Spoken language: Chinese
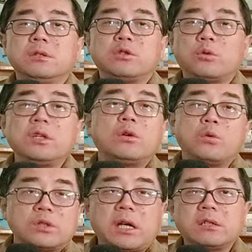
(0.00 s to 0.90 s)
你从一个
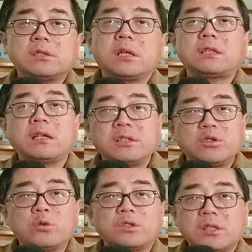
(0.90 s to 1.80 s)
公司看是这样，但是
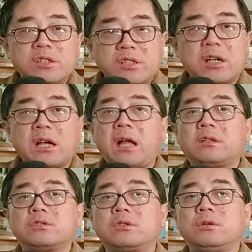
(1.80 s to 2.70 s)
你从整体上看
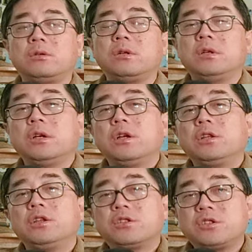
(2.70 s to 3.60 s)
的时候，
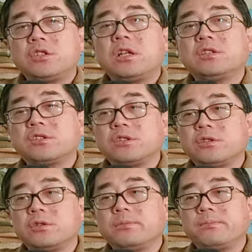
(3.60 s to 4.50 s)
你实际上
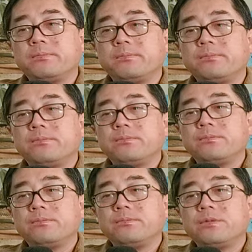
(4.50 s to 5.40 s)
是
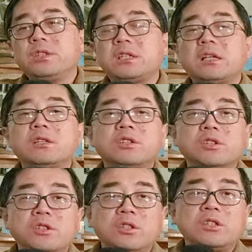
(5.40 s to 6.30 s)
你在
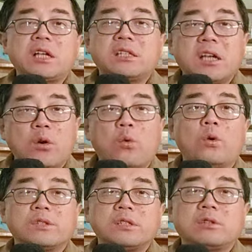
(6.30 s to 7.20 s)
你在这个
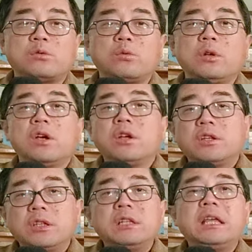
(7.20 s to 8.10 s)
过程当中，
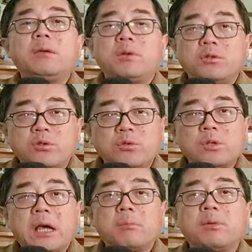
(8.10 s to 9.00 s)
劣币驱
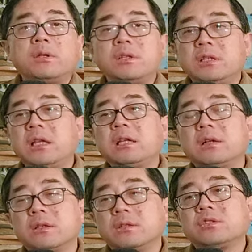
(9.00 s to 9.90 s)
逐良币。你那
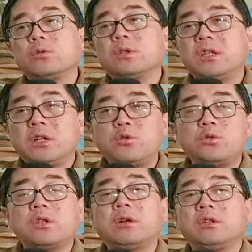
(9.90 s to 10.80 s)
个走你那个
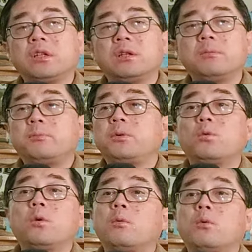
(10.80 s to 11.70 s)
渠道，你的
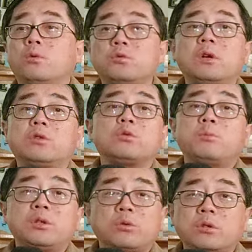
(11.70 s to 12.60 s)
我我如果要从
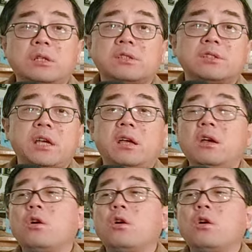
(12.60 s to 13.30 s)
拼多多上挣钱，